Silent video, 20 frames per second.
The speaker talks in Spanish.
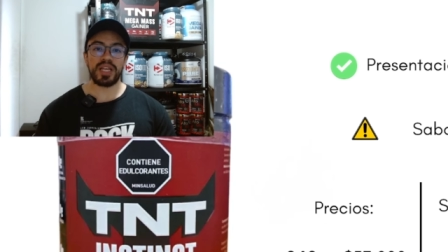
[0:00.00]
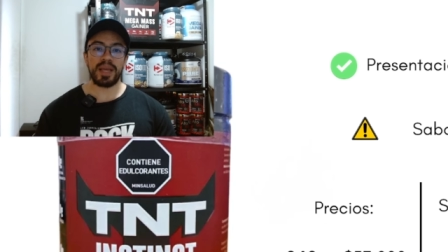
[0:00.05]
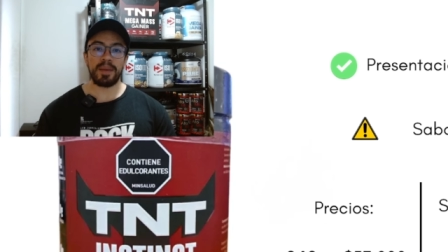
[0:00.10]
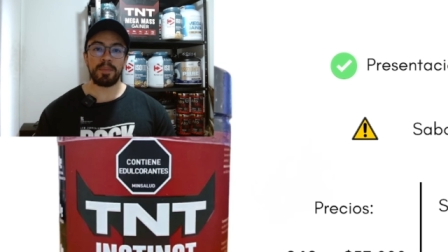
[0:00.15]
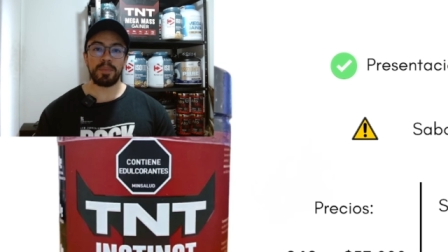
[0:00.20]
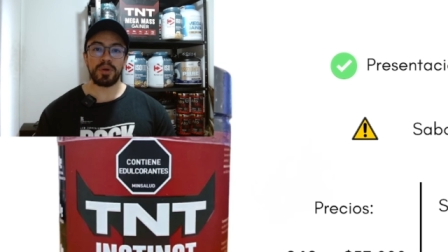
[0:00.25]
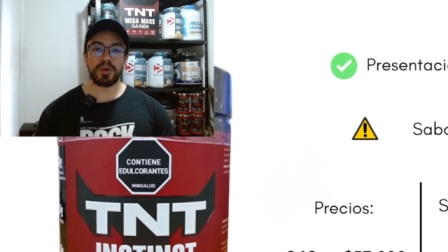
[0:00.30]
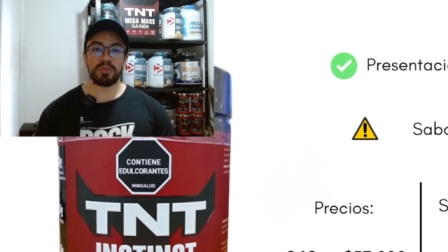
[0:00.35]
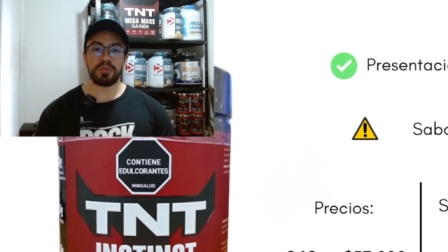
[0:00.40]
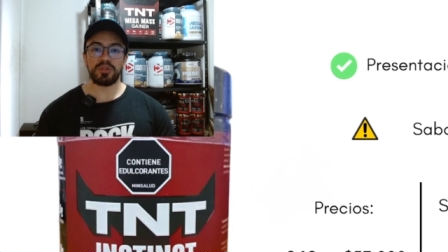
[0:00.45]

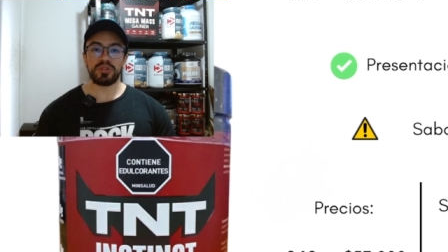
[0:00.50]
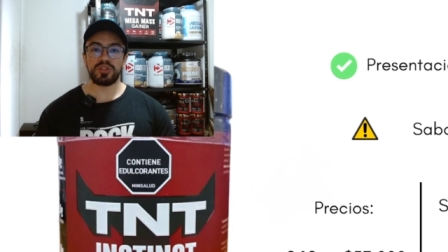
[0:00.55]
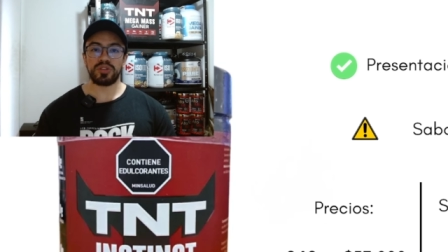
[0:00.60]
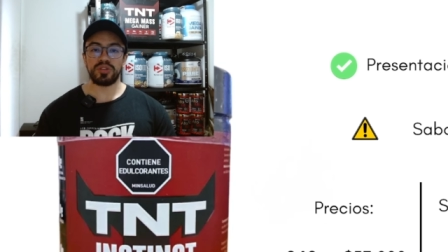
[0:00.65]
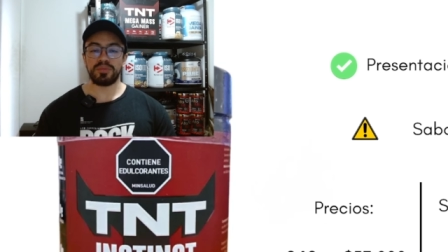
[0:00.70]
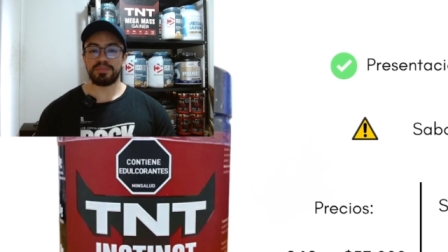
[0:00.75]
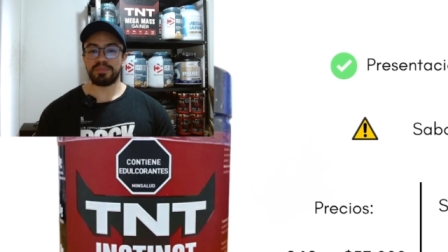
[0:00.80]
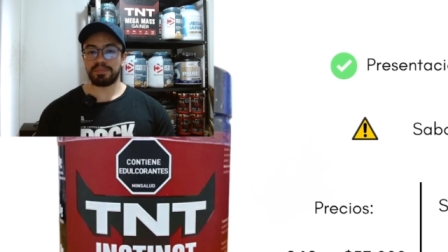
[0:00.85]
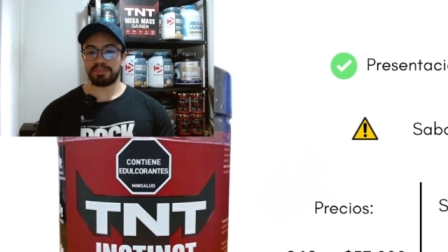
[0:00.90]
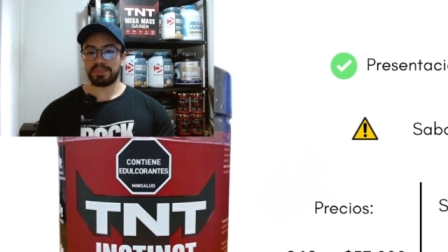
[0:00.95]
en
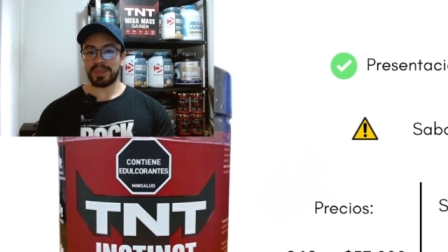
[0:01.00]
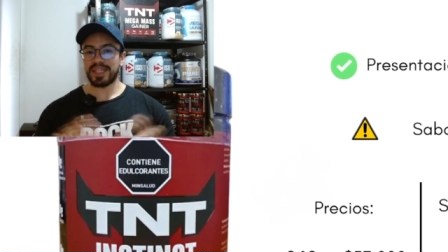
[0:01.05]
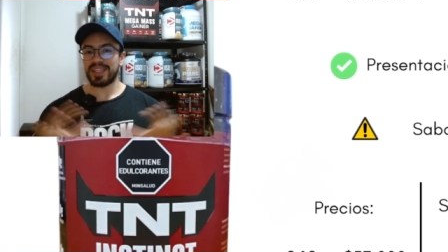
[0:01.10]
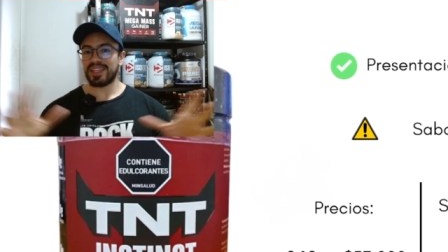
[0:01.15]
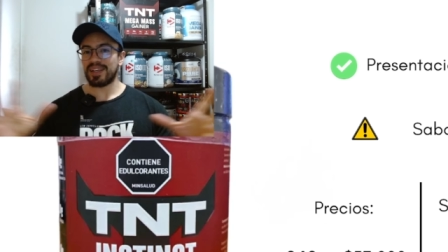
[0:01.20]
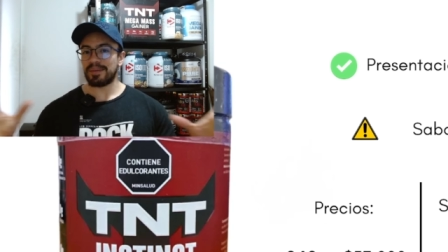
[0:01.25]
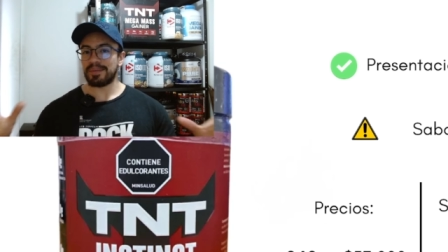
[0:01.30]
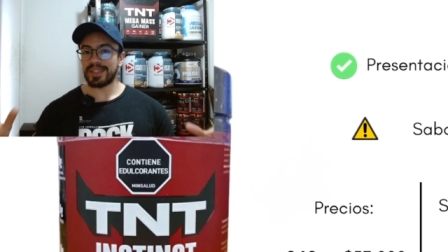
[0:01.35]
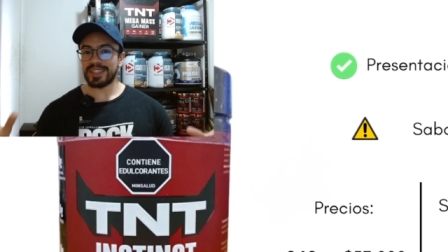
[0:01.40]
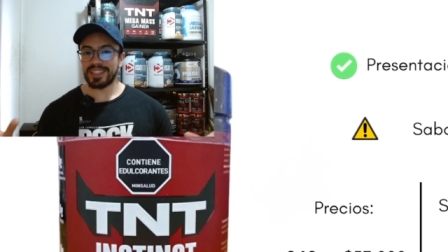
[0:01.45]
promoción
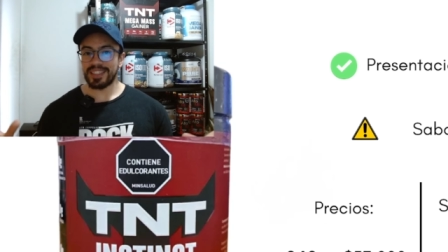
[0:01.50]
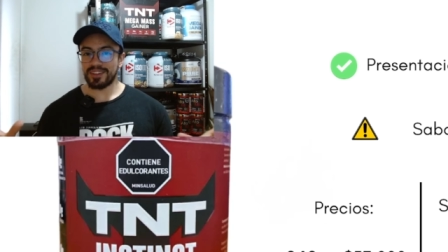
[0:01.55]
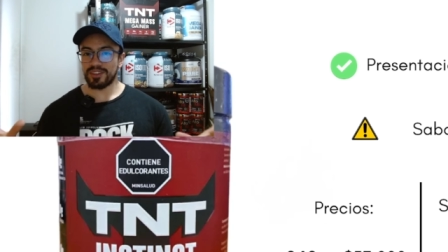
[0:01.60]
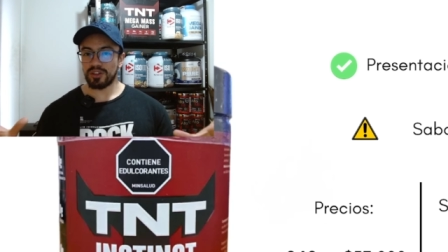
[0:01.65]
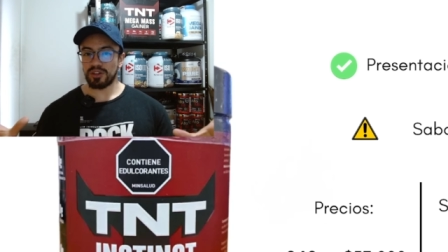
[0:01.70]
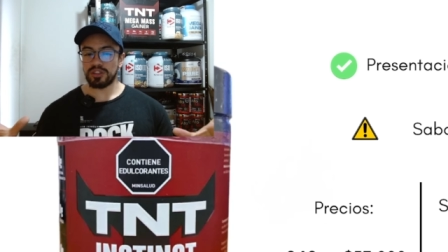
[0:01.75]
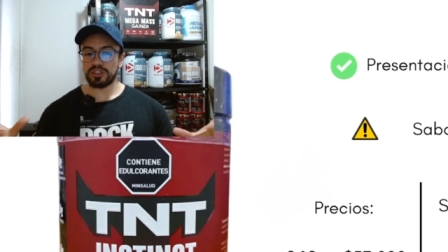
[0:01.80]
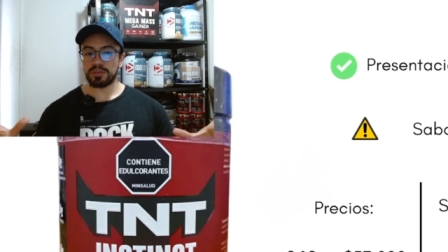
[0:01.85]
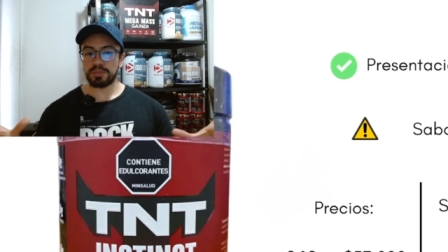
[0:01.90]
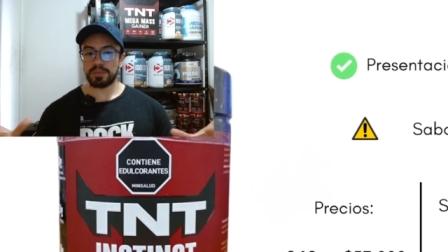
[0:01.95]
prácticamente
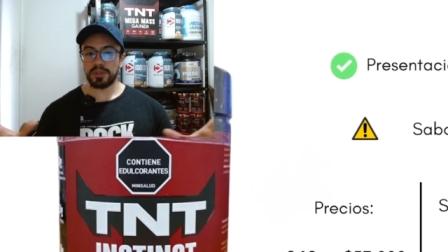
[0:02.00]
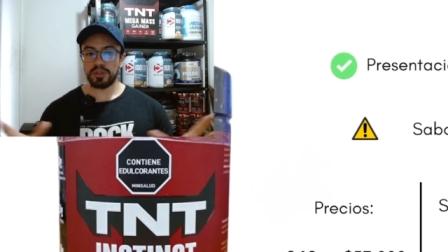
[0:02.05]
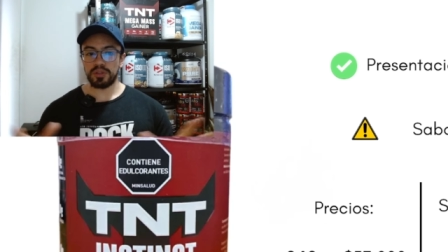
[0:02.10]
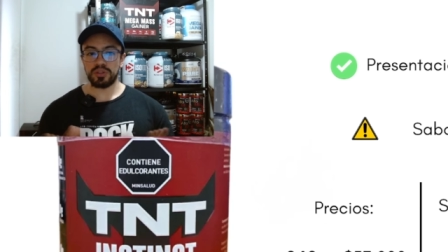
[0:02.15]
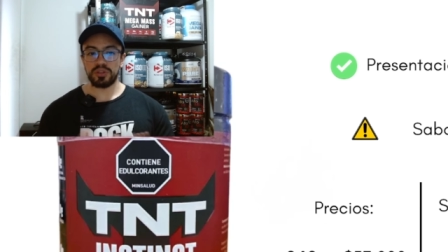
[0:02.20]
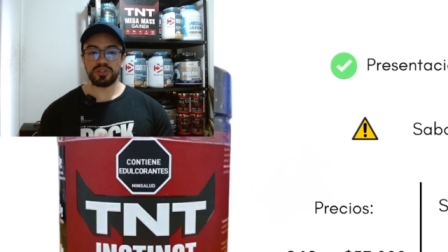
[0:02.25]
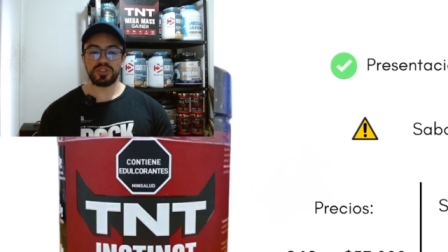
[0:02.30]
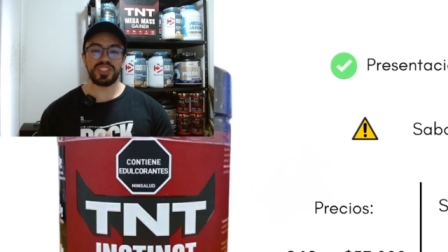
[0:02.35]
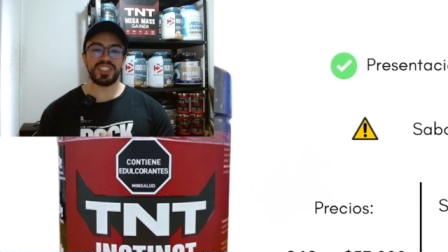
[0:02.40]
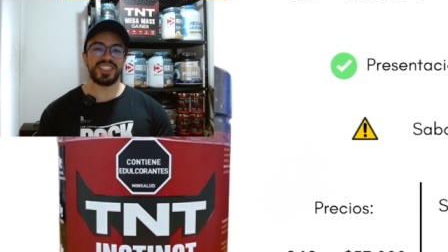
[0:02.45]
todos los productos.